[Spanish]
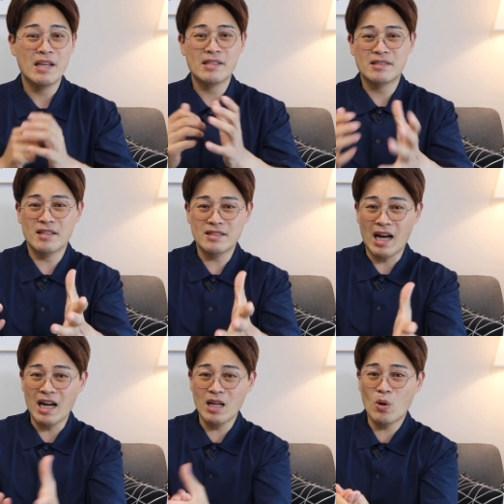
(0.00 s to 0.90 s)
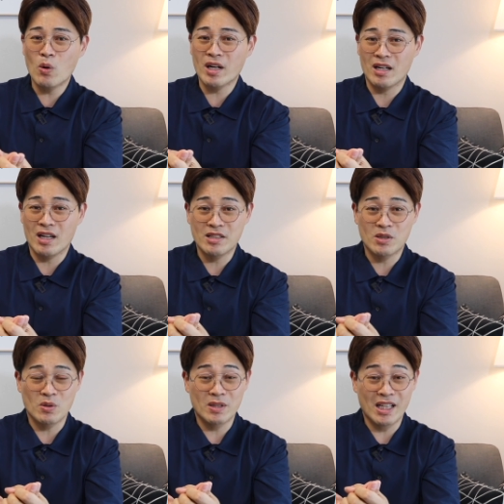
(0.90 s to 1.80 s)
si es algo
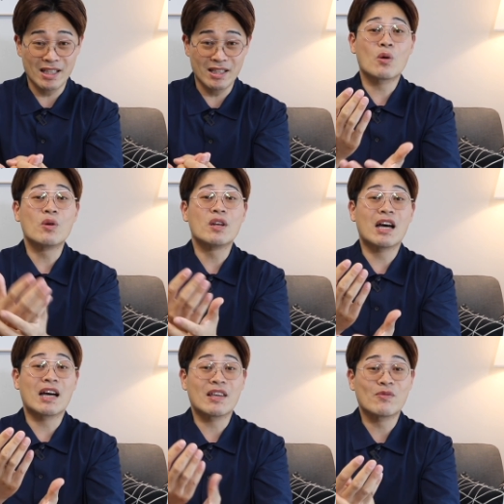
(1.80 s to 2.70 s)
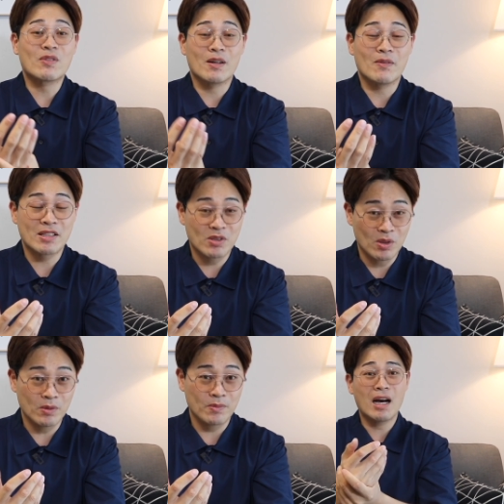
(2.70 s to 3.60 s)
relacionada con la
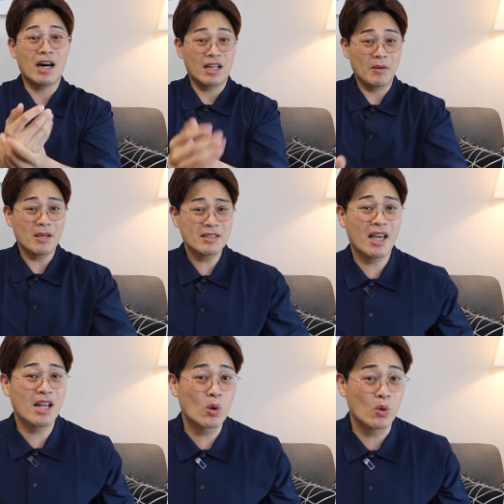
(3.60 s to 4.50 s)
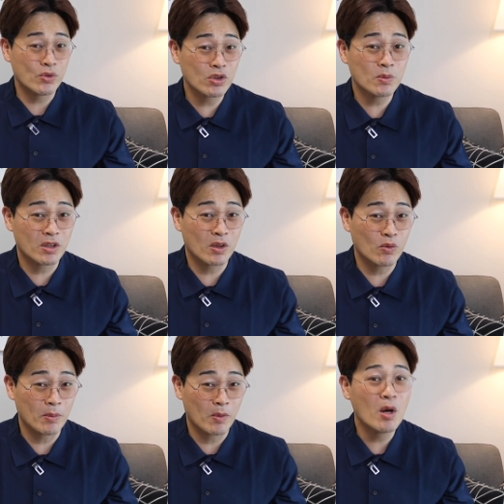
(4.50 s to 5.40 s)
inflamación. Además, el consumo de
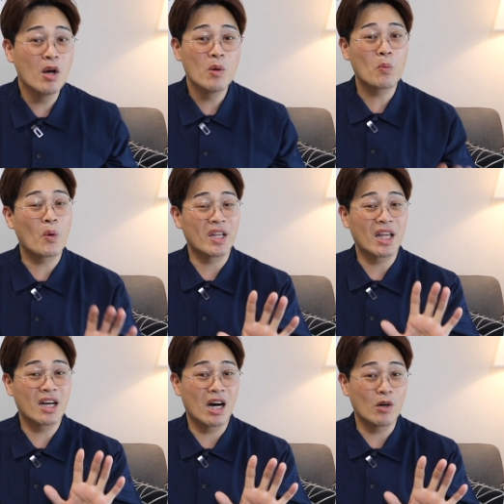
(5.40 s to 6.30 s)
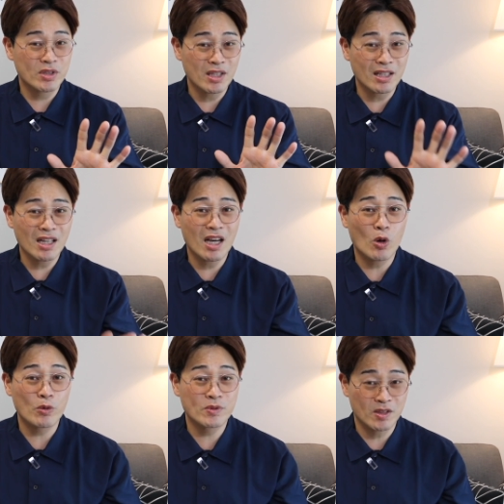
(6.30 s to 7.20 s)
huevo puede causar la
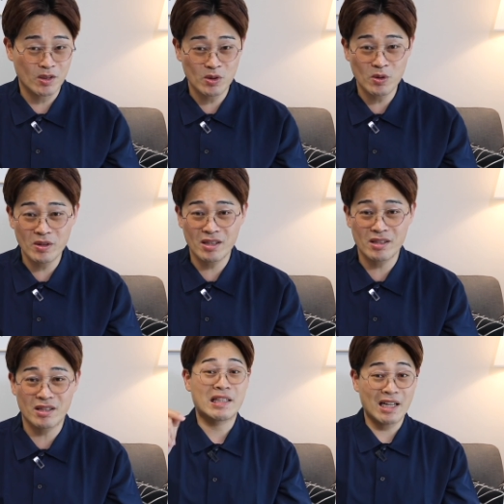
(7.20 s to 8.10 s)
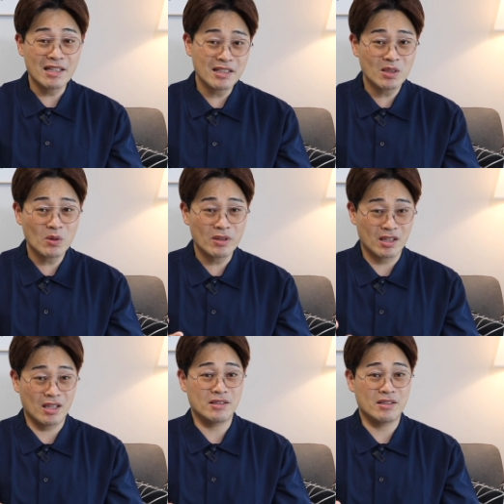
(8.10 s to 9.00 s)
obstrucción de tránsito
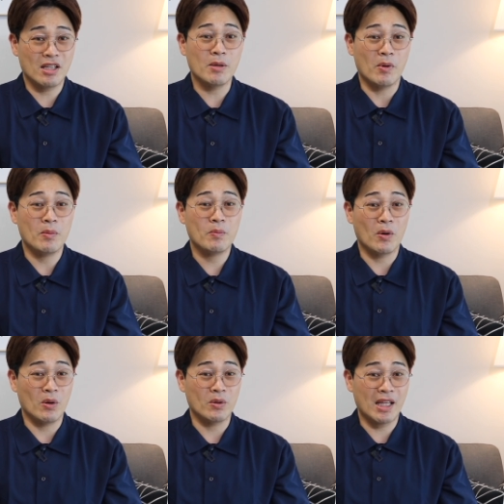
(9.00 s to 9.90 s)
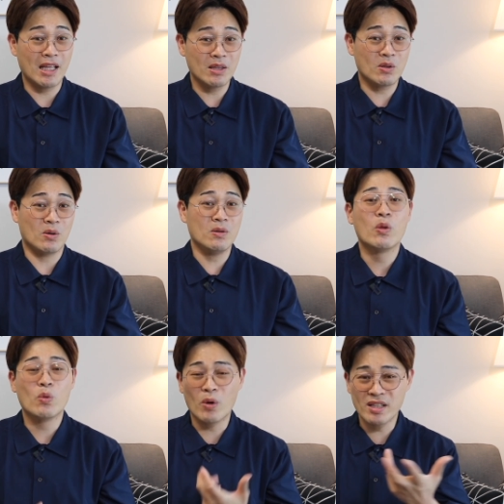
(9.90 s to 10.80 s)
digestivo, por lo tanto, no